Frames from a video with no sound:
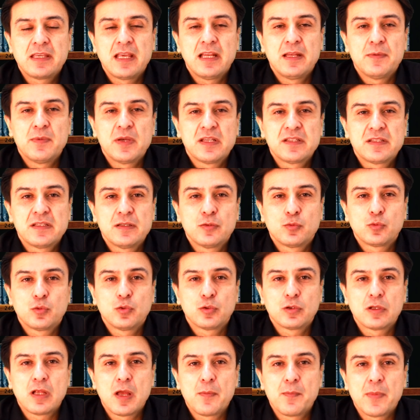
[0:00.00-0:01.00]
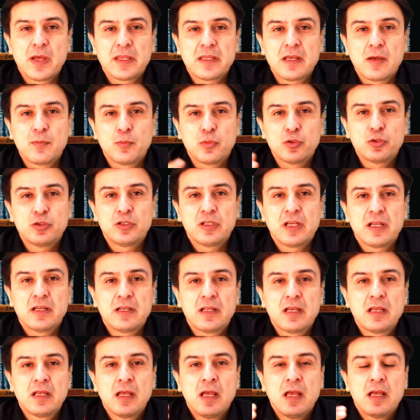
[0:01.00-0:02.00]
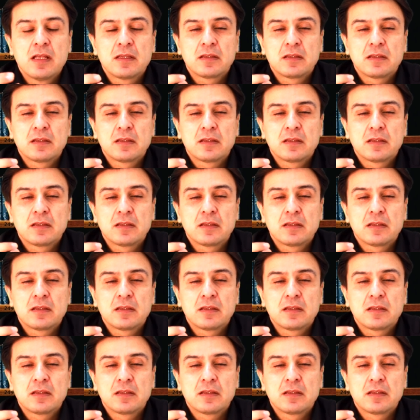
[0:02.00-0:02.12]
kelimesini kullanmadan bunun yerine